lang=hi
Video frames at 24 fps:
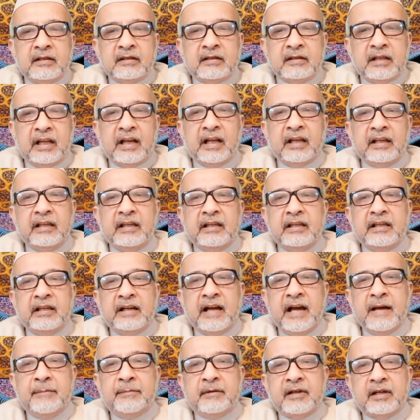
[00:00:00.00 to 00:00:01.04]
तरक्की की
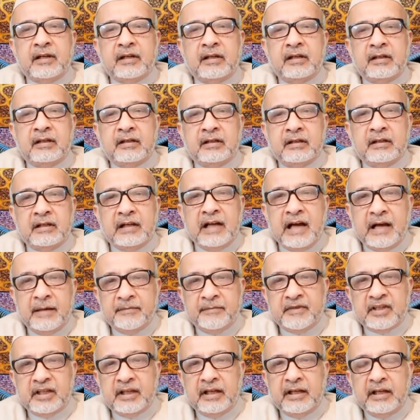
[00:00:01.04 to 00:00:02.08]
राह पर
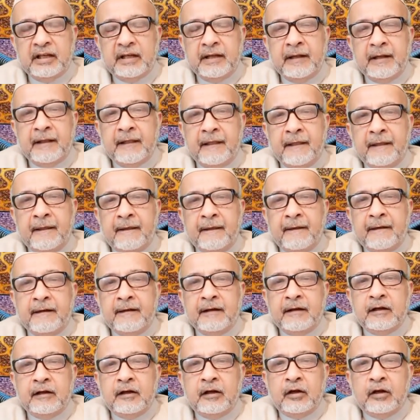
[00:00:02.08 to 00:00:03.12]
गामजन है
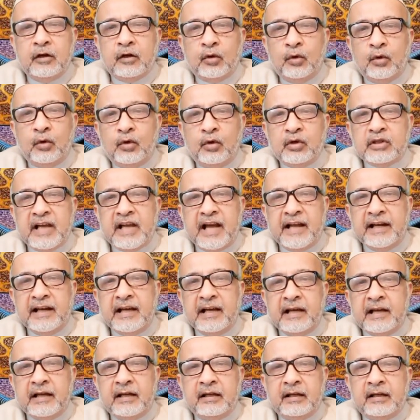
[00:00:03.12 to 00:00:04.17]

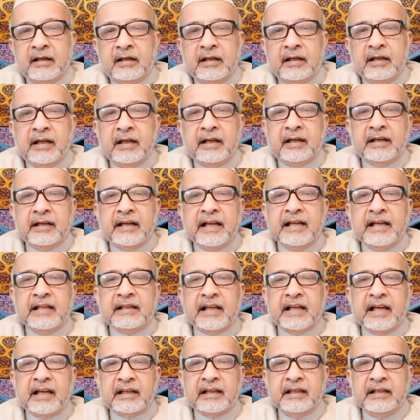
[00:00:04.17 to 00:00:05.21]
रोज़ाना एक नई
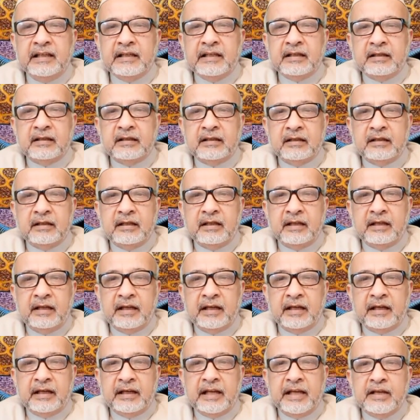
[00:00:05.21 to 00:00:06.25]

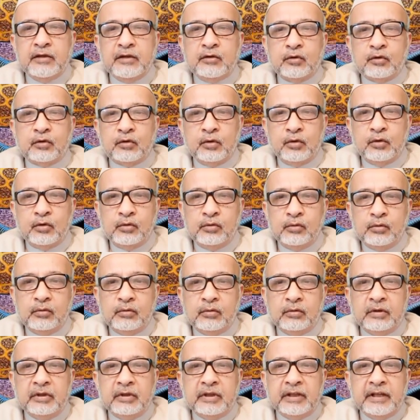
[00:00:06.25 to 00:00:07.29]
तहकीक एक नई जस्तजू
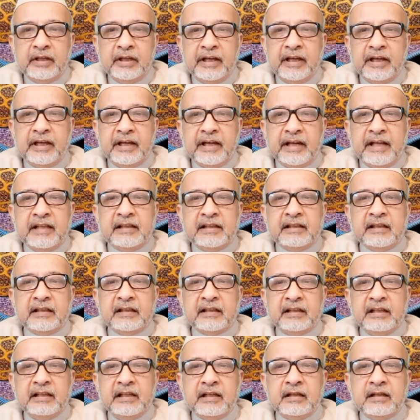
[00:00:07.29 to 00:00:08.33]
एक नई
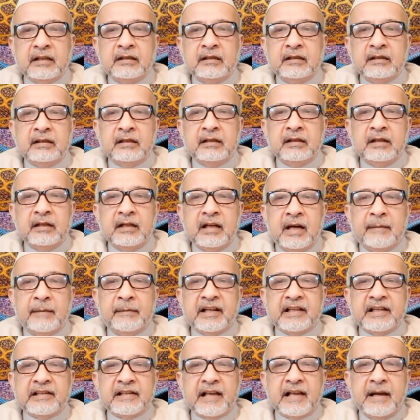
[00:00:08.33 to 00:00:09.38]
तदकीक
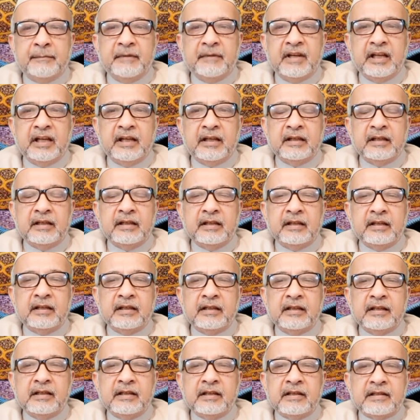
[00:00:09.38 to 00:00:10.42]
हमारे सामने
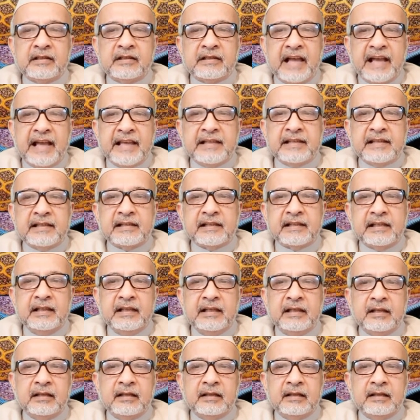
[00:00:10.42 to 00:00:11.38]
साइंस की